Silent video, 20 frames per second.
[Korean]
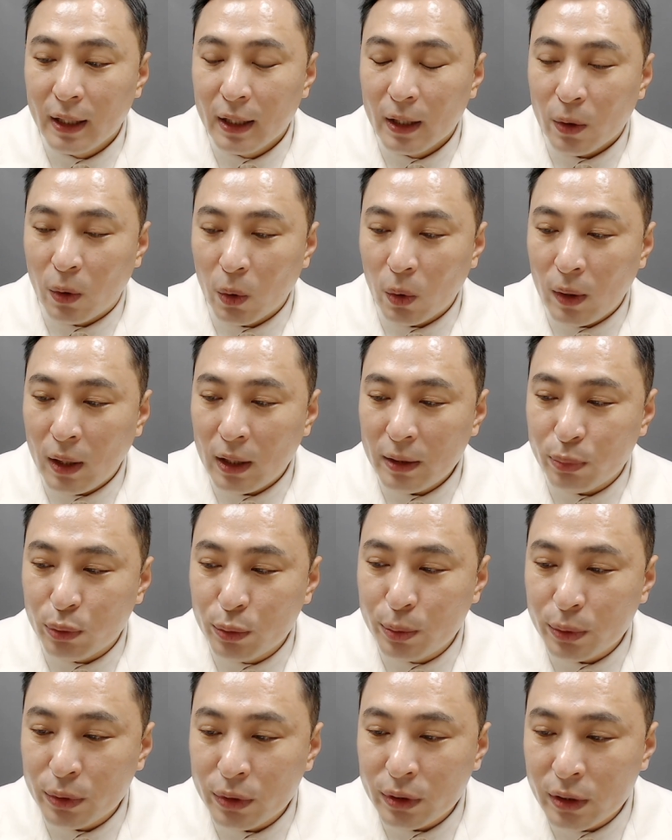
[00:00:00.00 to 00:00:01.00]
그러한
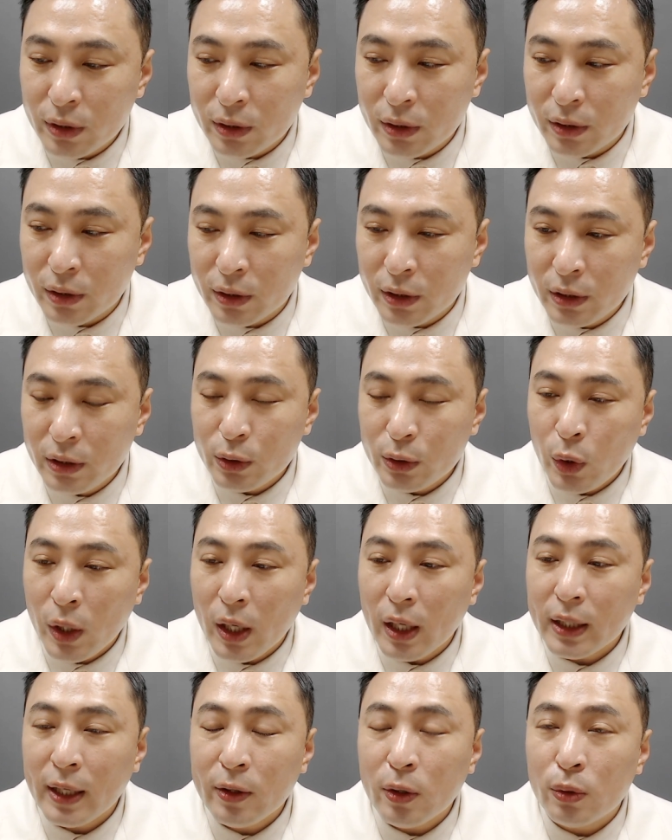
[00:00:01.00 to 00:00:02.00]
부분들을
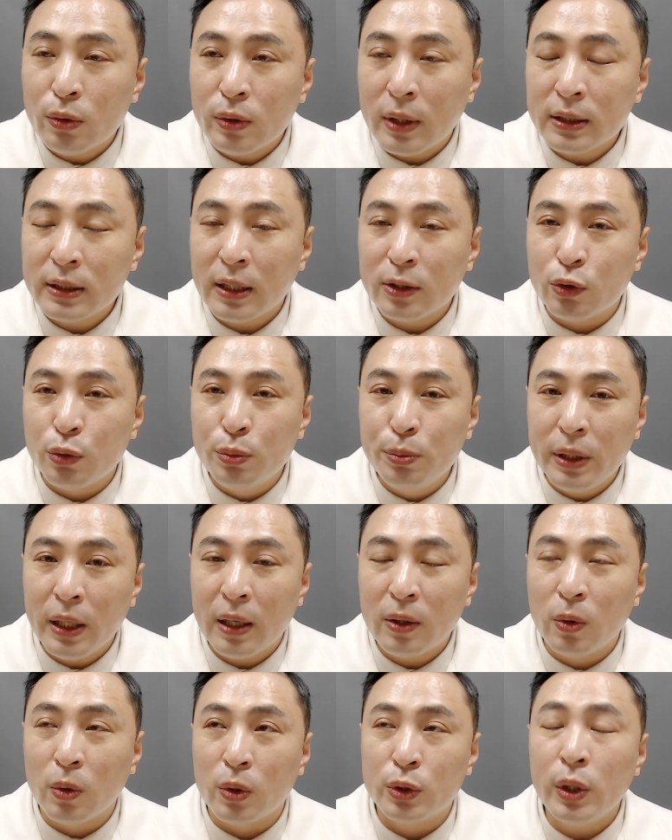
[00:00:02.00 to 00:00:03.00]
최악의 경우를 항상
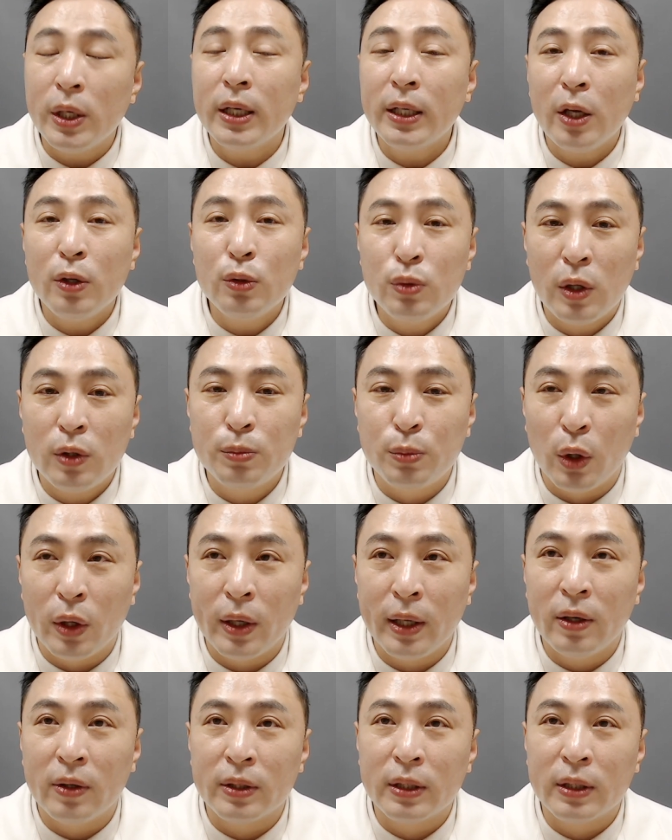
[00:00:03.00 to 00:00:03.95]
준비하고 최악의 경우가 뭐예요?